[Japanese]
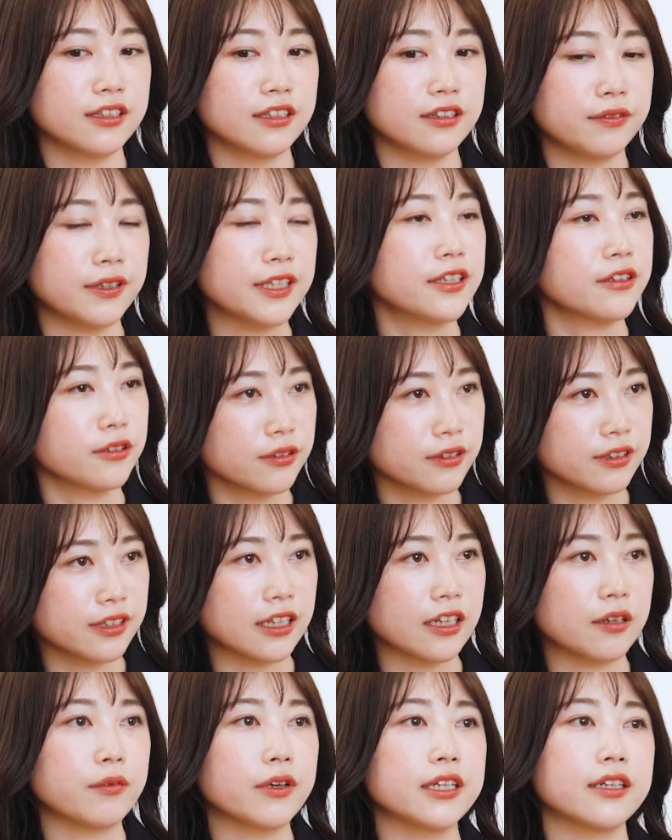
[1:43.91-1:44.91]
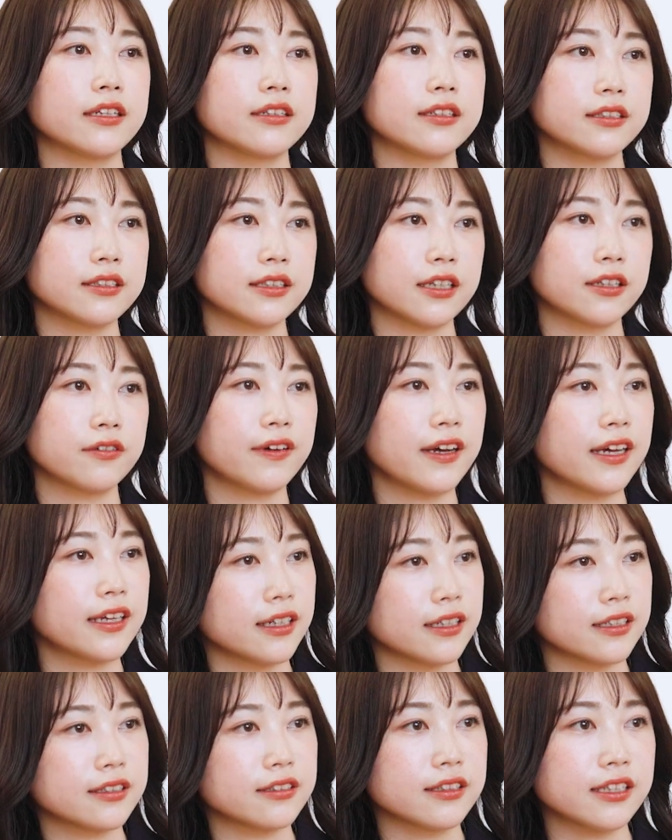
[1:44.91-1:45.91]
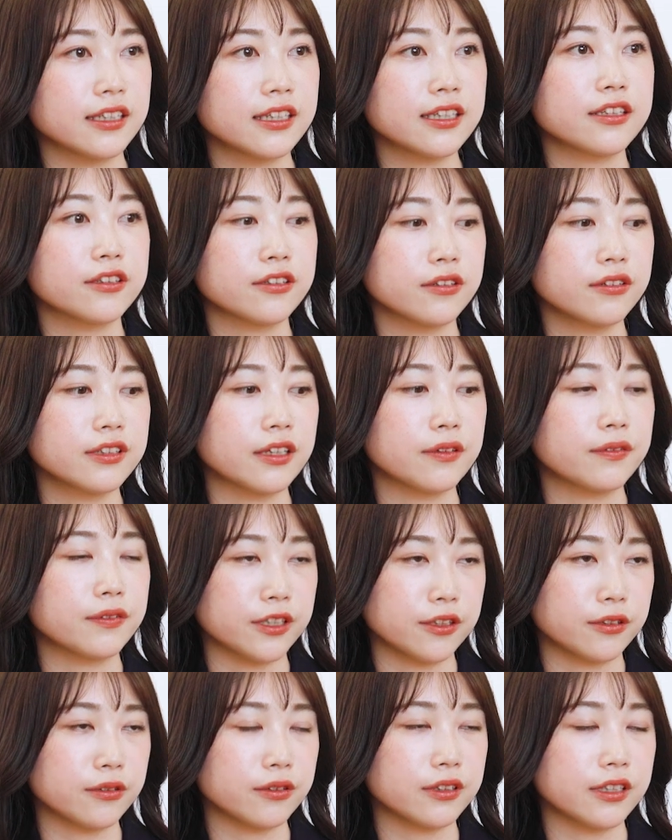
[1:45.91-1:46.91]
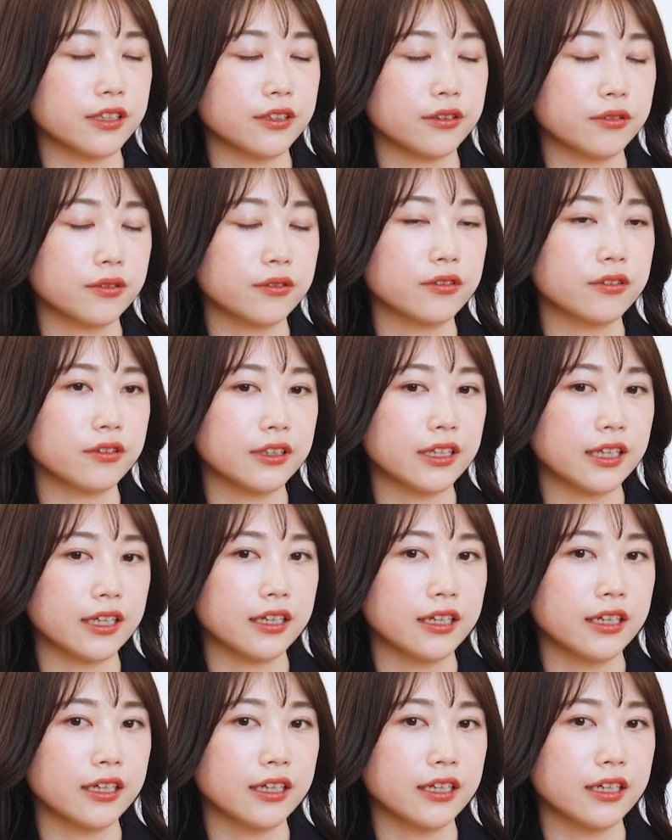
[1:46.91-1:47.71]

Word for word: フィントって名前なんですけど、うん、ファイナンスにヒントでフィントっていうところで。